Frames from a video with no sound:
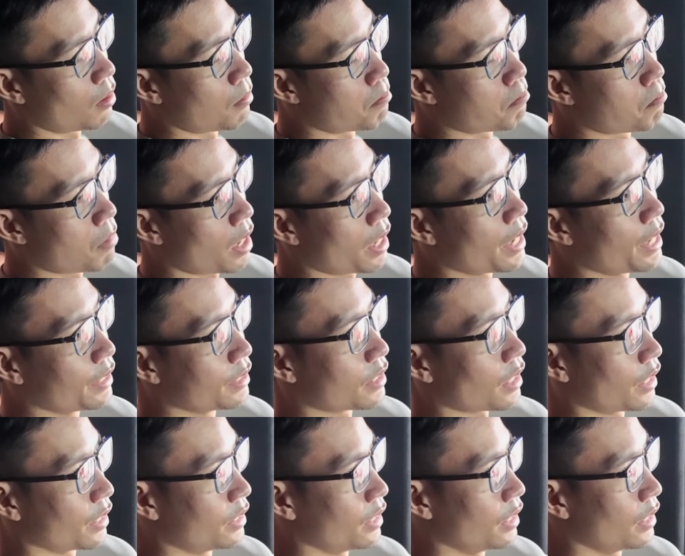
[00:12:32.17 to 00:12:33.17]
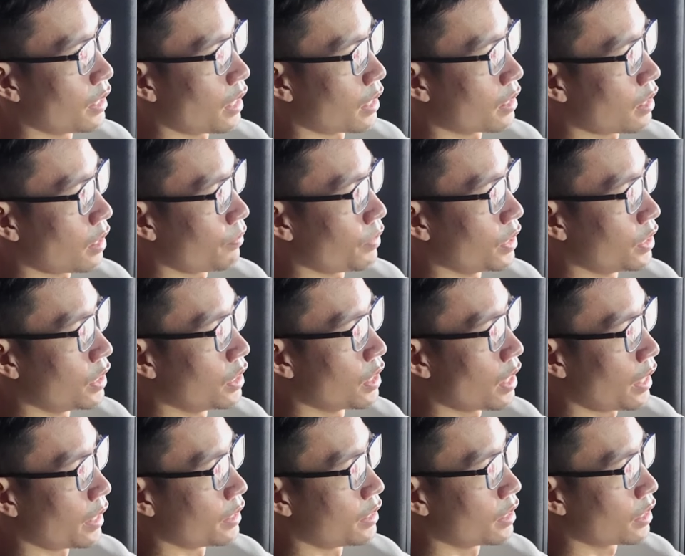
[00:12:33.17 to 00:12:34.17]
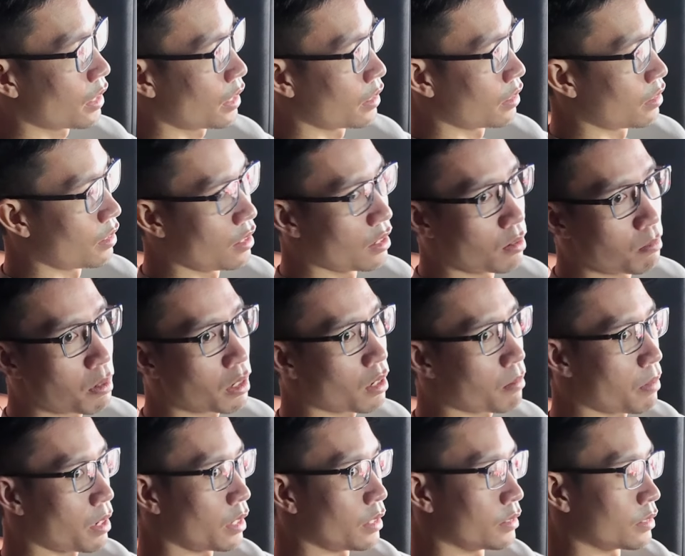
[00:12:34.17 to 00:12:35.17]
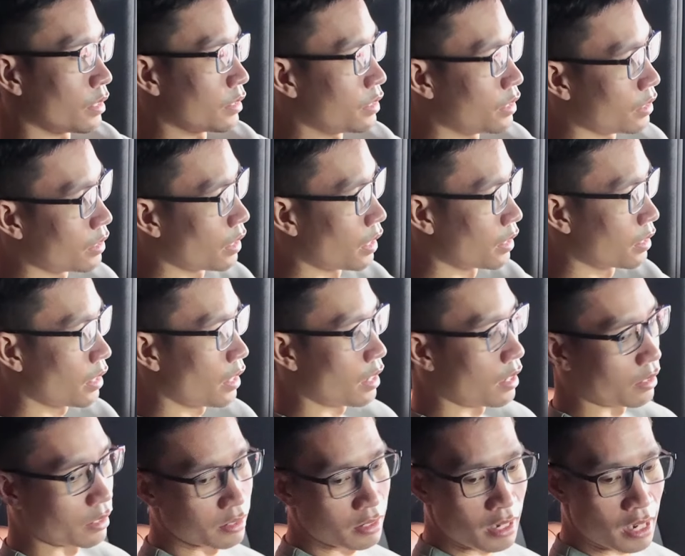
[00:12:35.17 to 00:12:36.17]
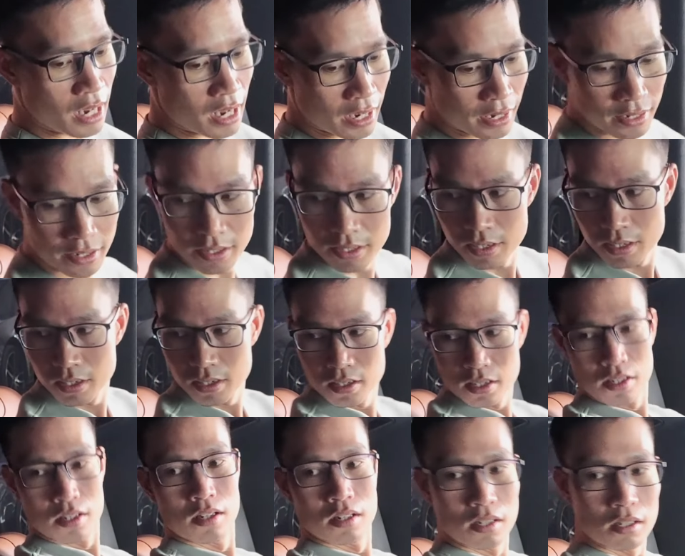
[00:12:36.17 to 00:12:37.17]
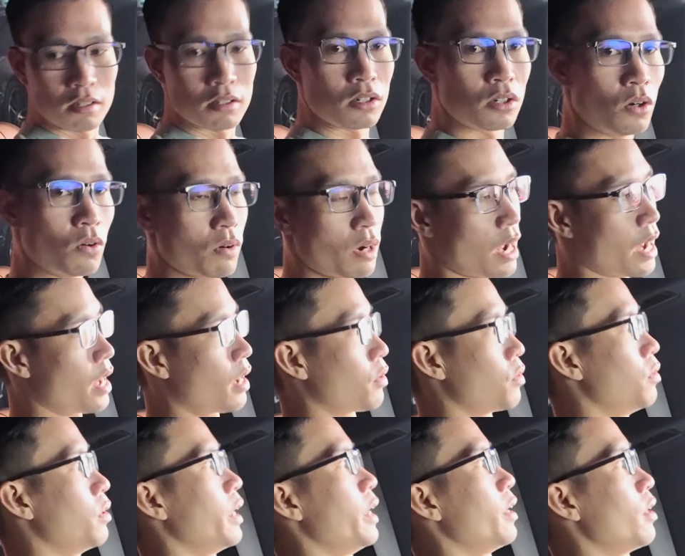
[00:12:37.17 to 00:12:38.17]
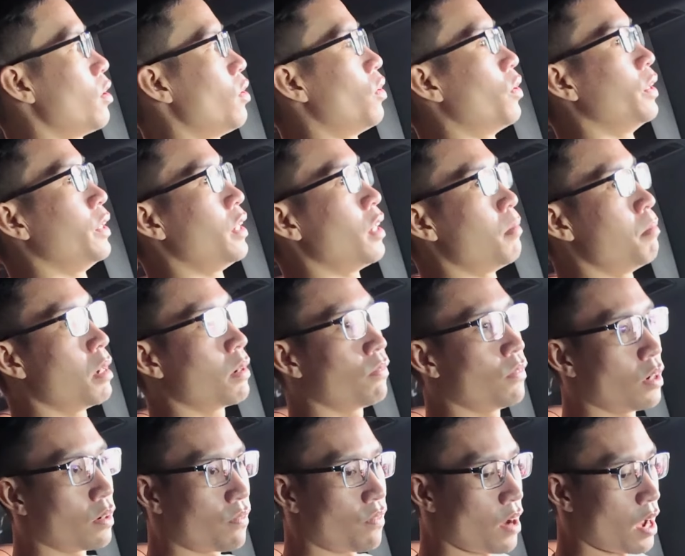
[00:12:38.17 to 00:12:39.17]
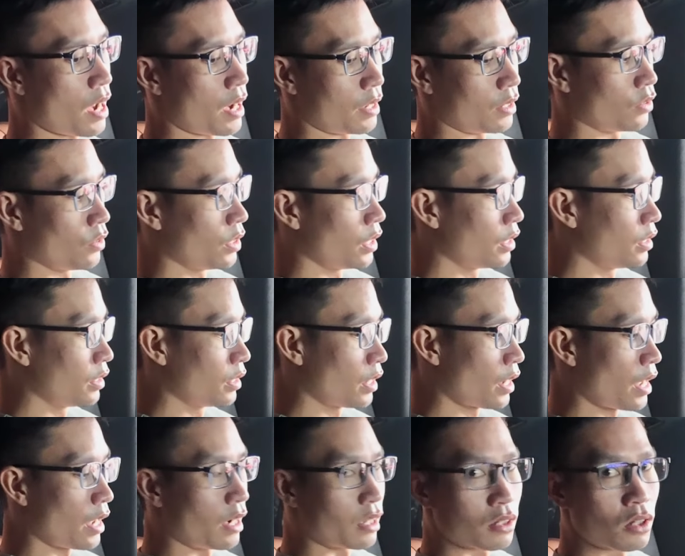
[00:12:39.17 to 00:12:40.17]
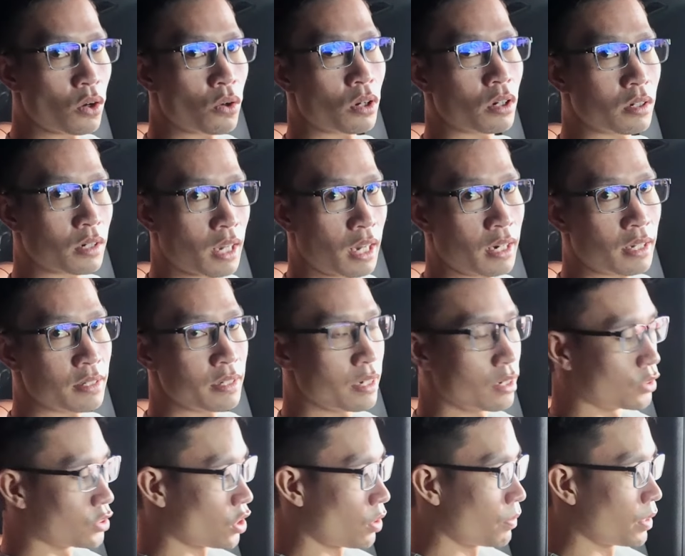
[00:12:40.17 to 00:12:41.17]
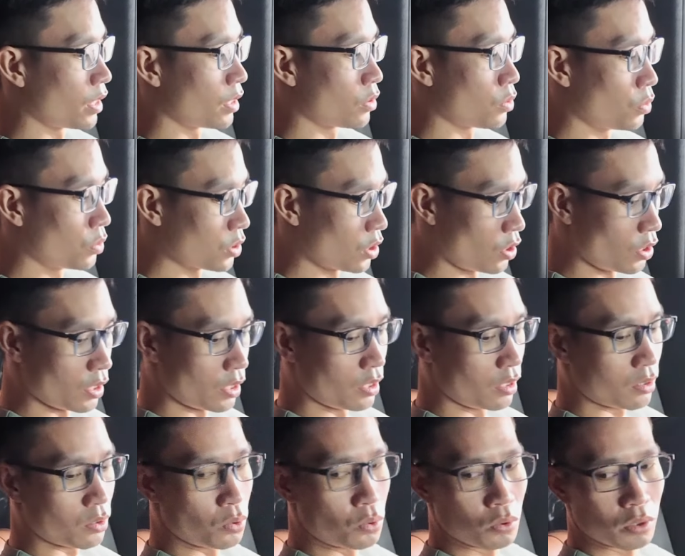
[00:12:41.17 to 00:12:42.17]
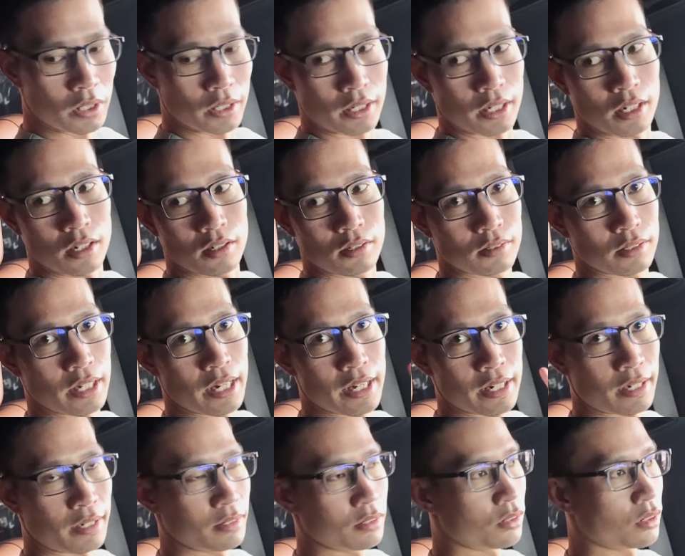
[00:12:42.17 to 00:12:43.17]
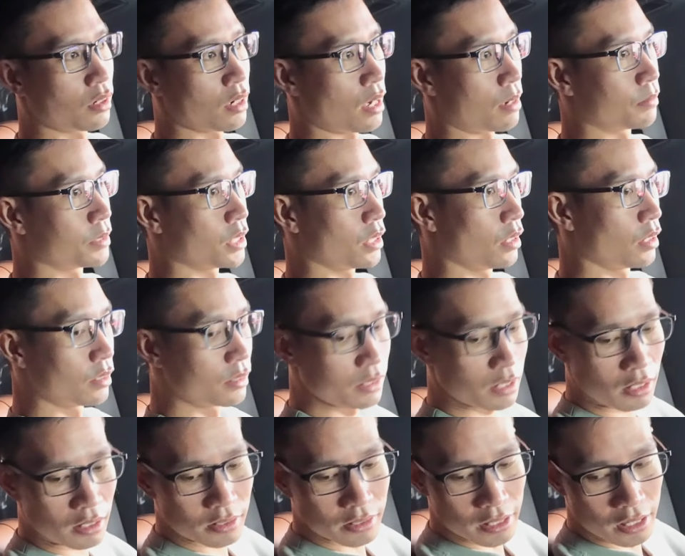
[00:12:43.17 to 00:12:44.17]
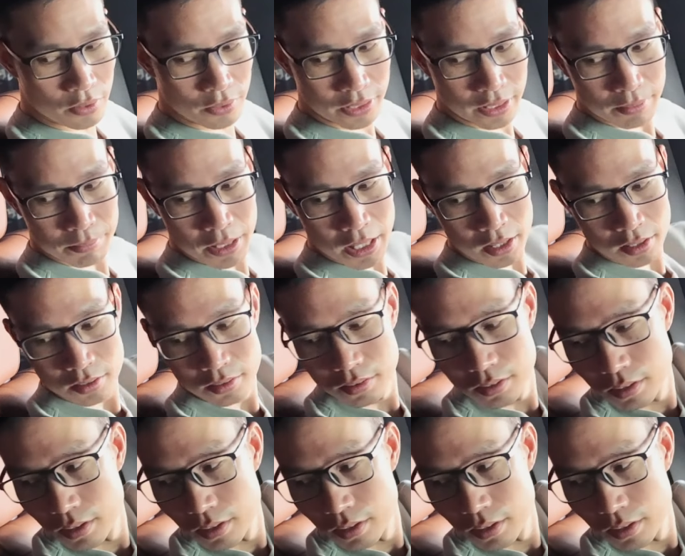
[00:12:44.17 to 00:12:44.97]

màn hình giải trí gắn tại vị trí này. Chiếc này thiếu mất cái màn hình giải trí gắn tại hàng ghế thứ hai. Độ ngả của ghế ngồi thì ở mức vừa phải, tuy nhiên như thế này là tốt hơn khá là nhiều so với đời cũ rồi. Đời cũ thì cái lưng ghế này nó được làm dựng hơn rất là nhiều anh em nhé.